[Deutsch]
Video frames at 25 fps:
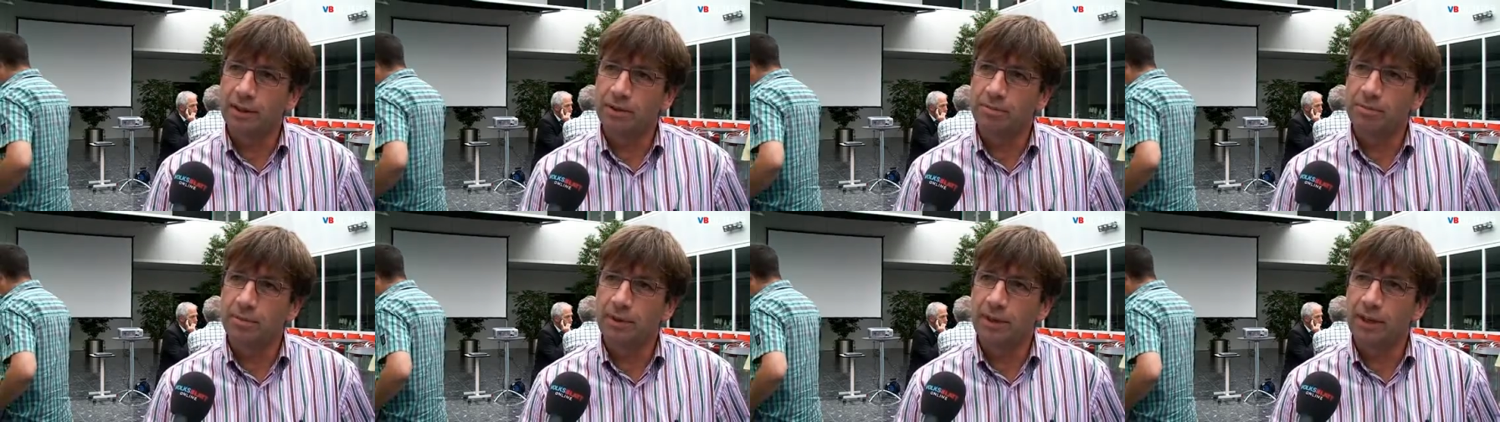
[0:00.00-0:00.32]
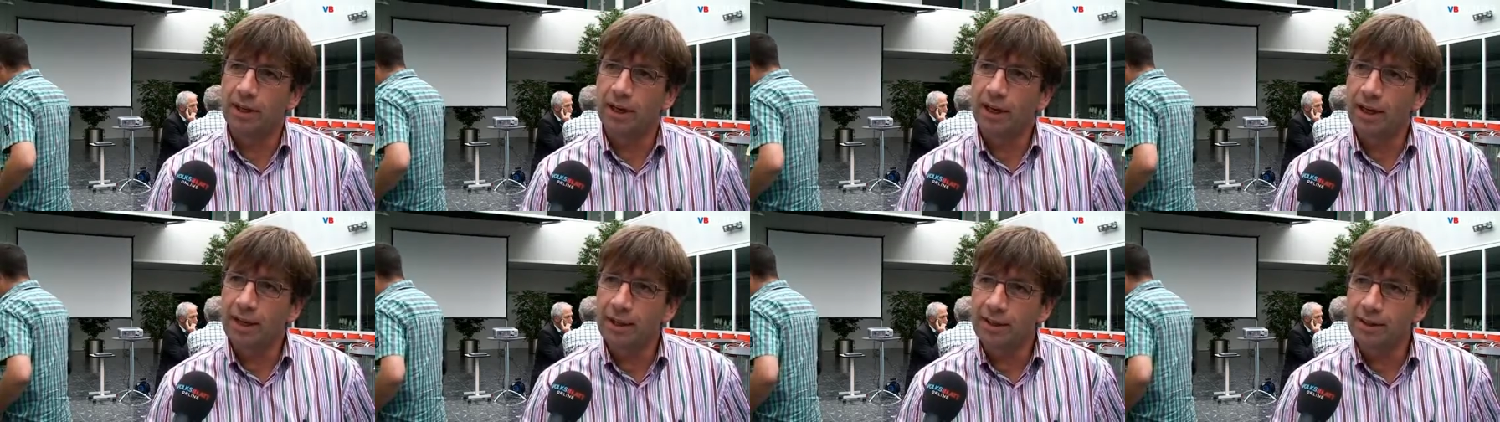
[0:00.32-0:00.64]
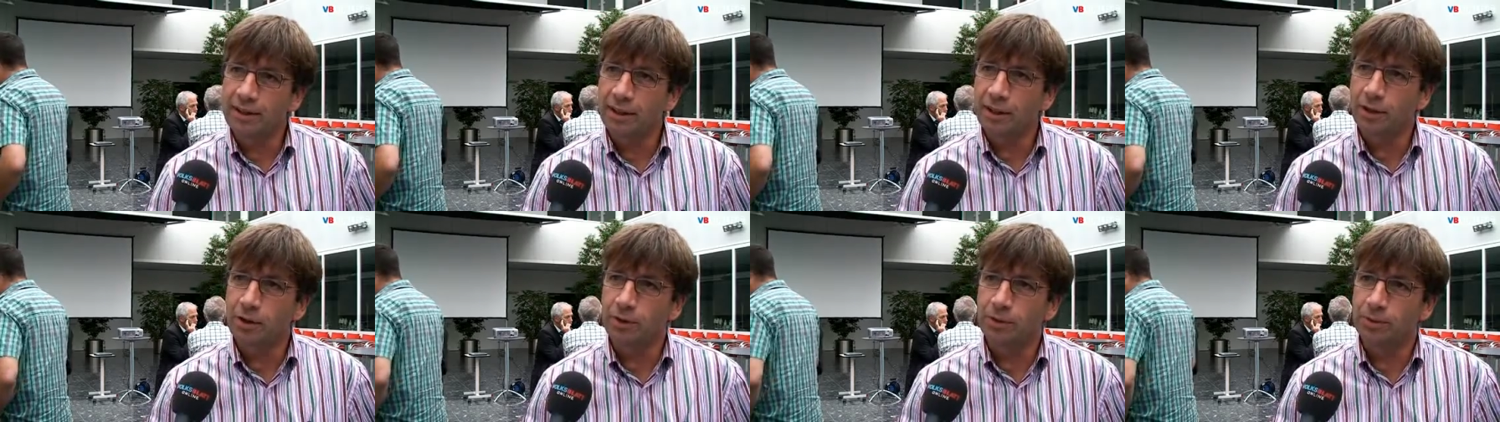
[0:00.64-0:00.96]
In einem
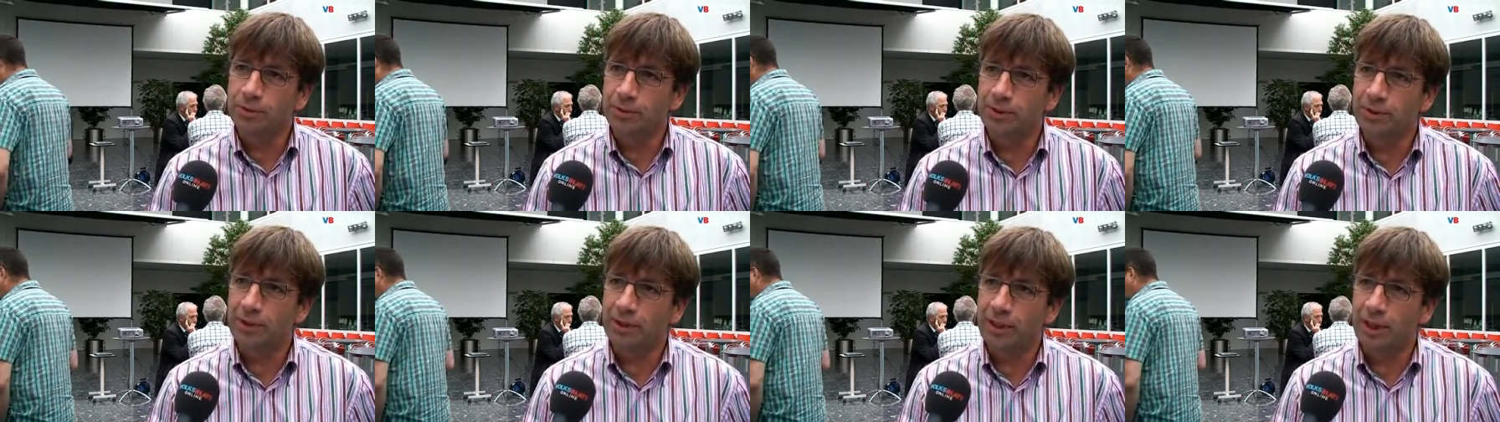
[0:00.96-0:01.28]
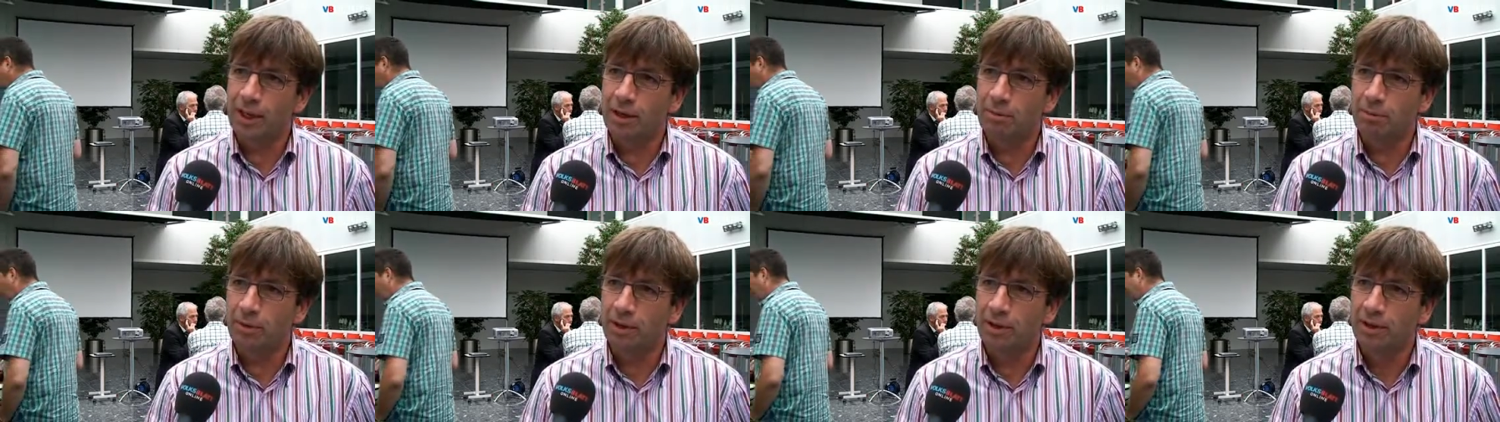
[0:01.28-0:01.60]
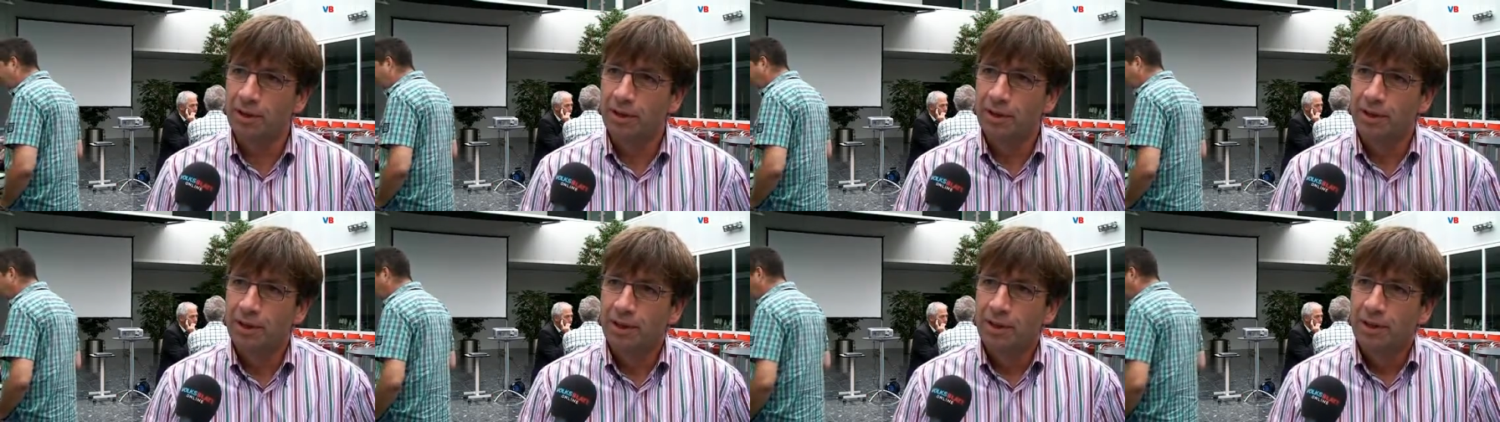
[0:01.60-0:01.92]
Hightech-Unternehmen
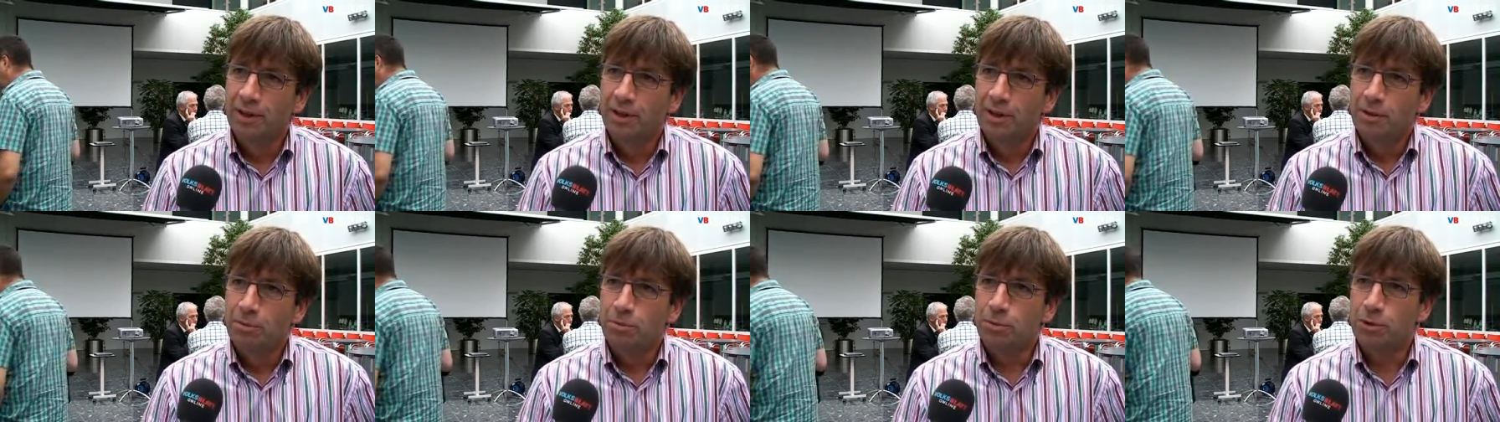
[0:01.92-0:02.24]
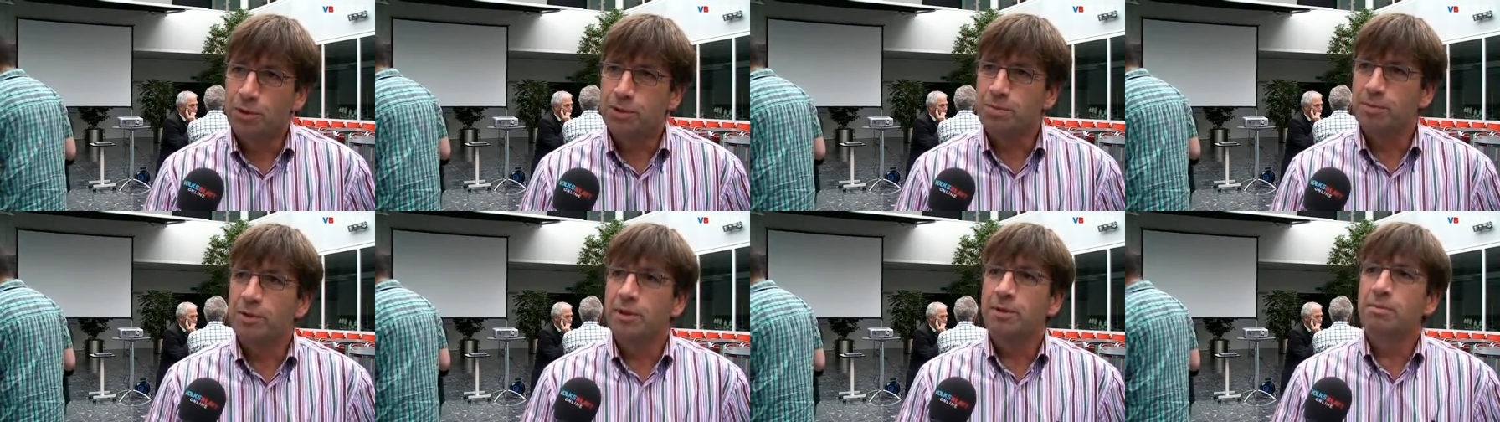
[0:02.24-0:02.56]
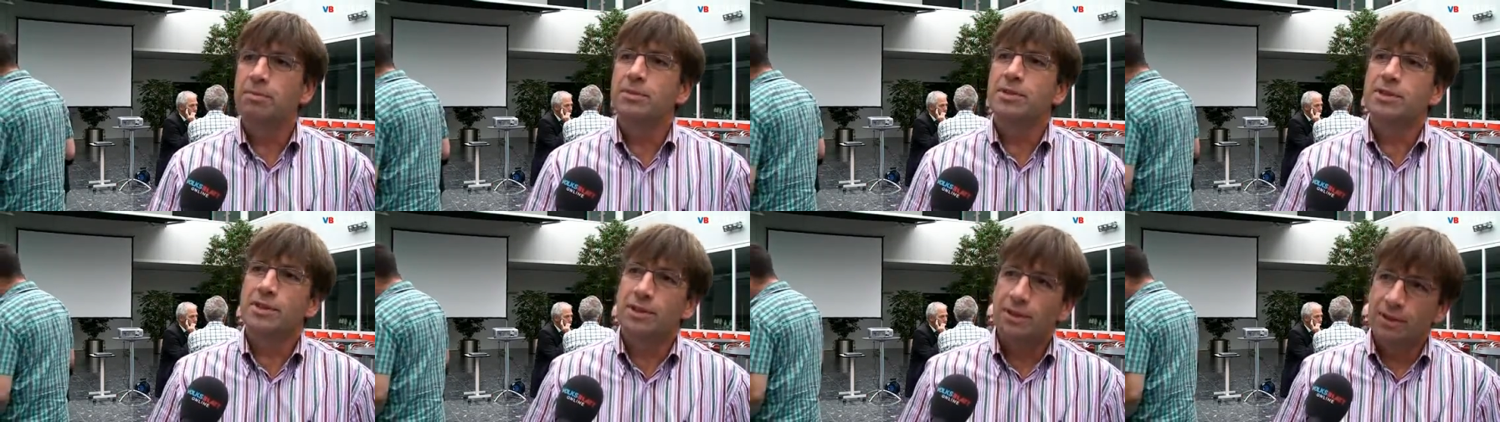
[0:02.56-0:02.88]
muss man
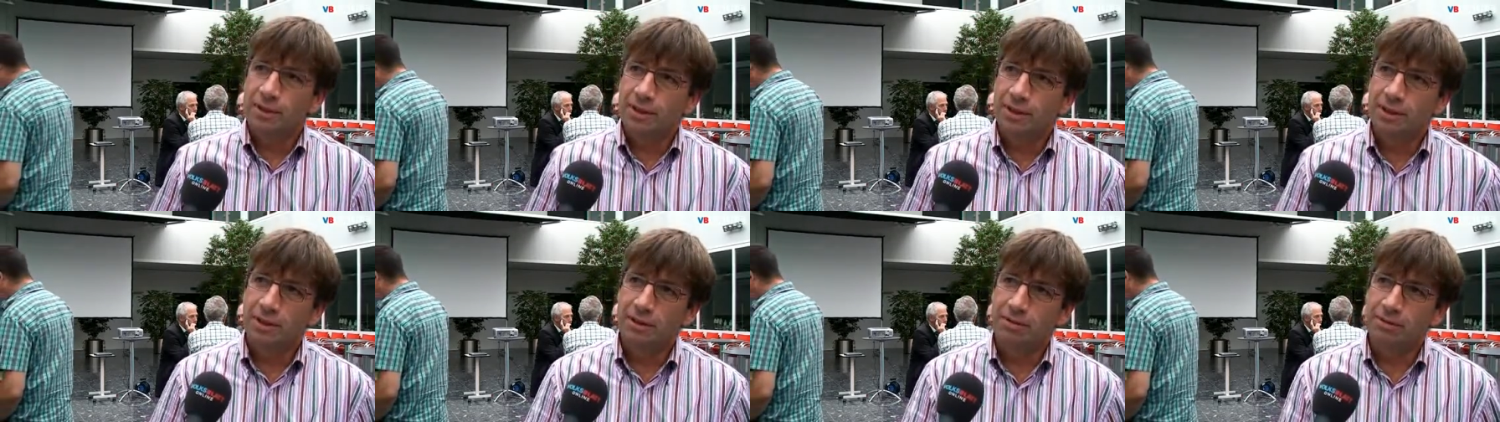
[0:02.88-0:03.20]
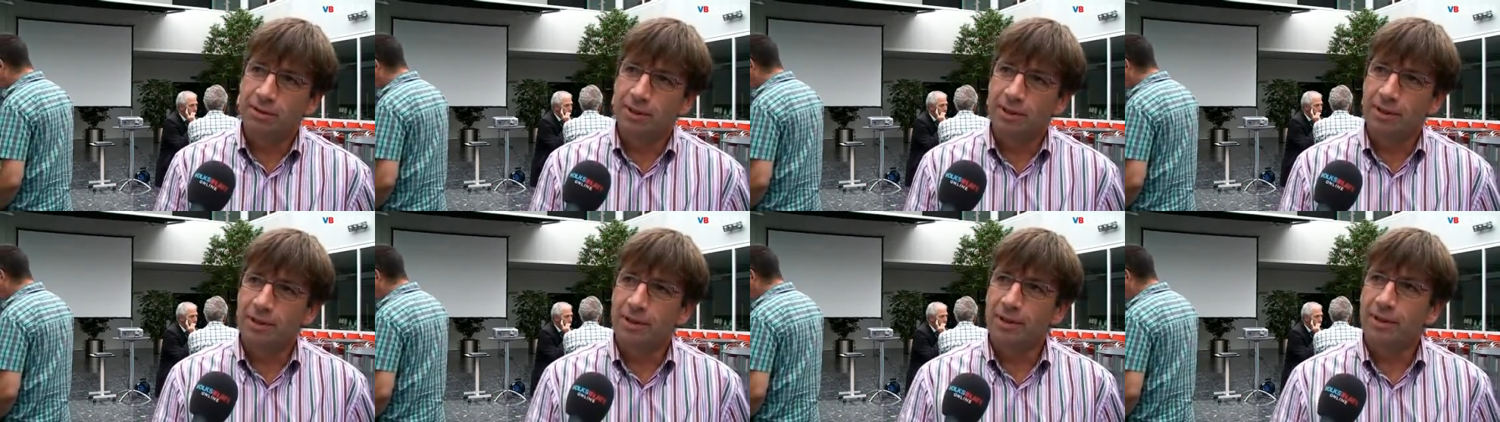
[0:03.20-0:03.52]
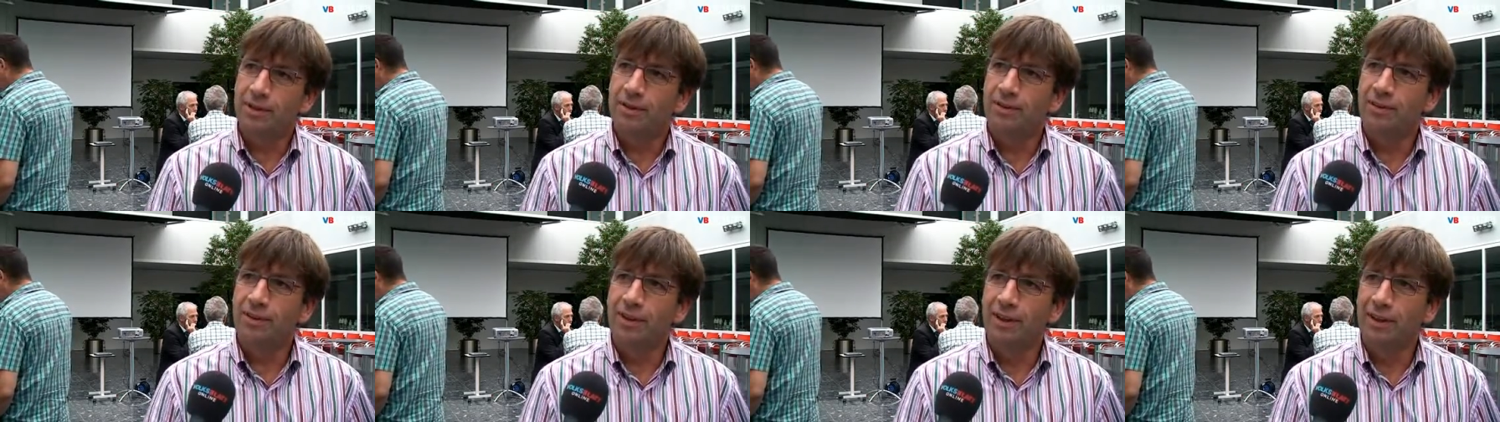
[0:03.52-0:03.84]
immer Sachen in
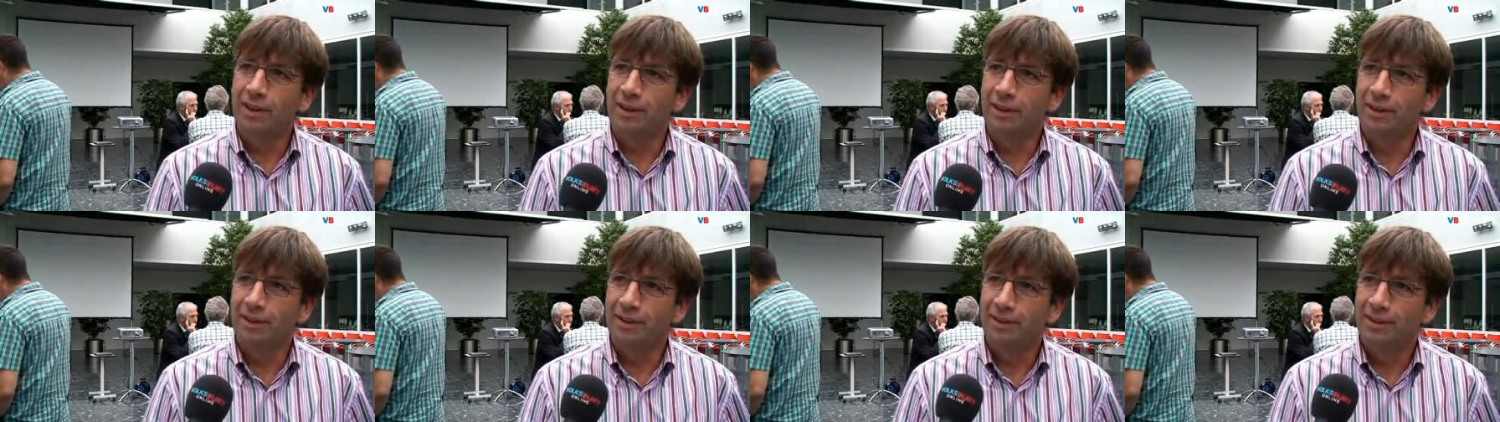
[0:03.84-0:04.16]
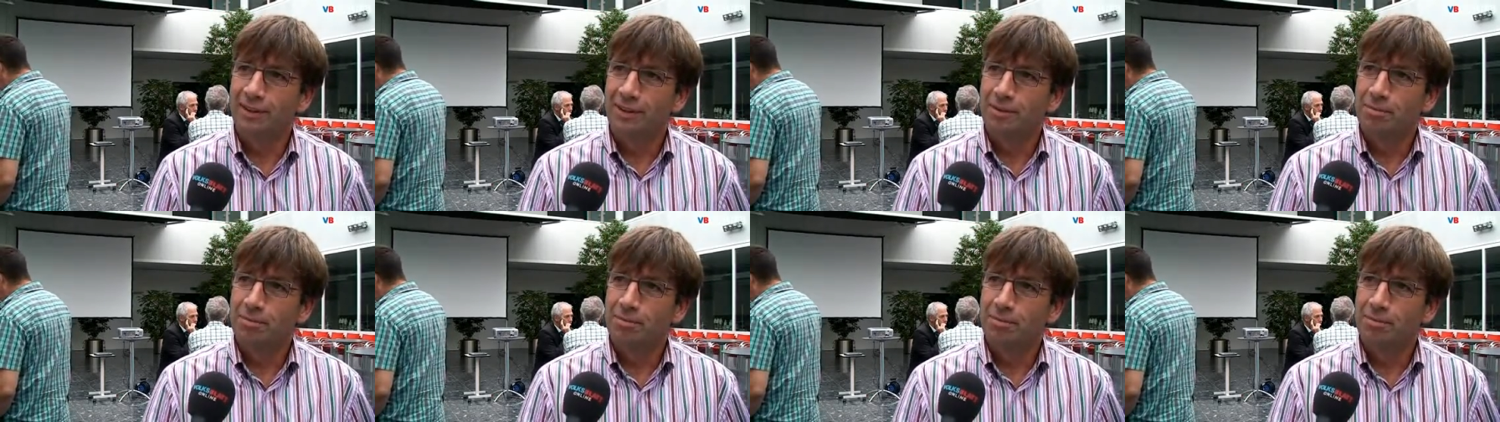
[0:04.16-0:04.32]
Frage stellen.